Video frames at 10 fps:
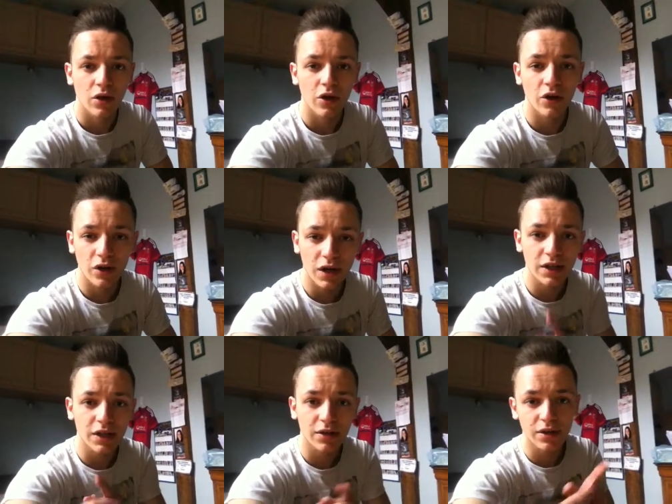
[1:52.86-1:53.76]
Euh, là,
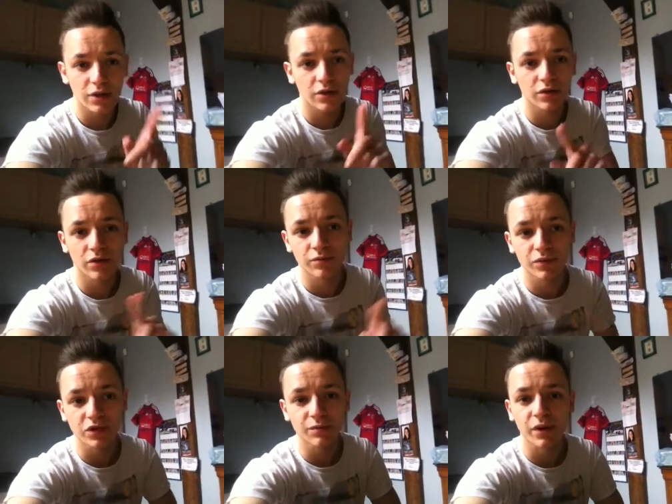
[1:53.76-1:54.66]
il y a euh, une
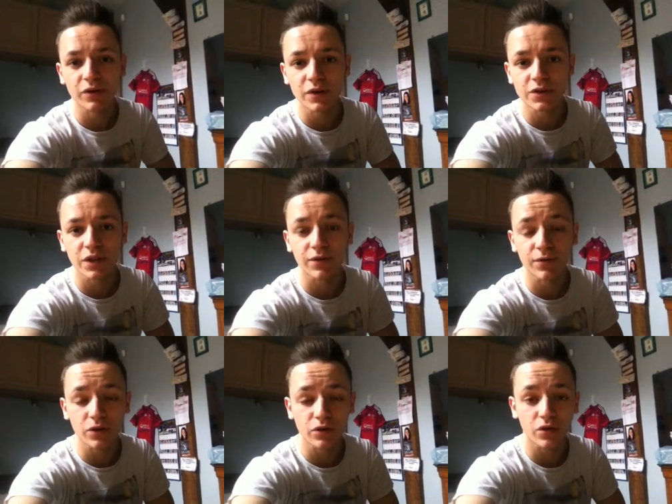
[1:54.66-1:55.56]
petite parenthèse, il y a le
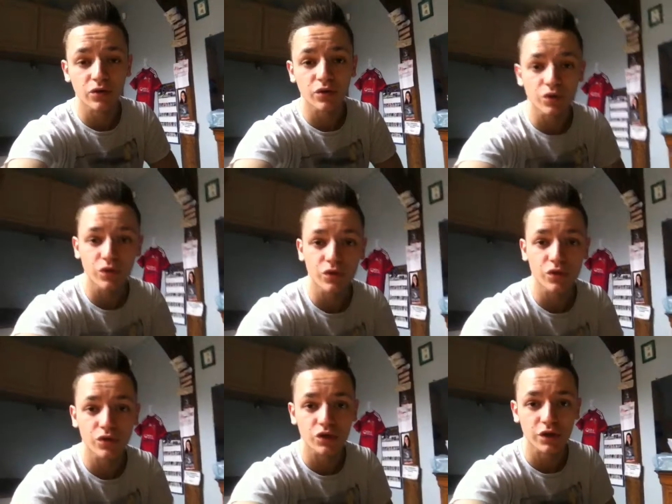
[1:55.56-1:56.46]
vlog euh, de Lyon
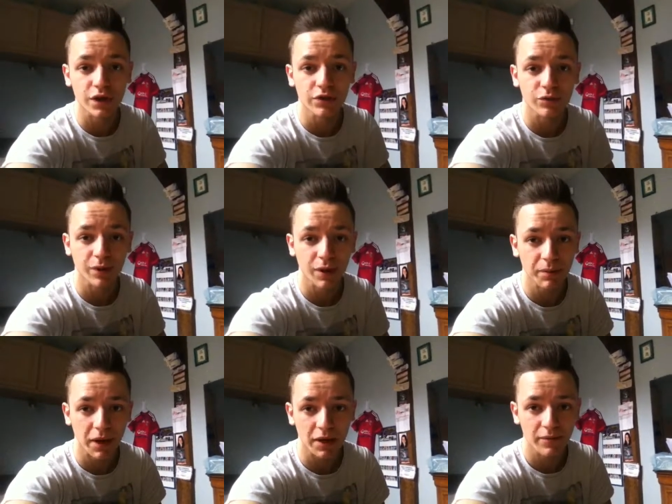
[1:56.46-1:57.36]
que je suis en train de
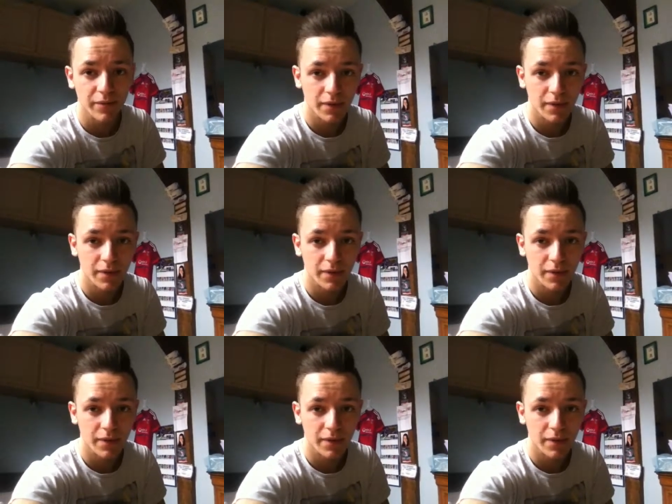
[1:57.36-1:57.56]
préparer.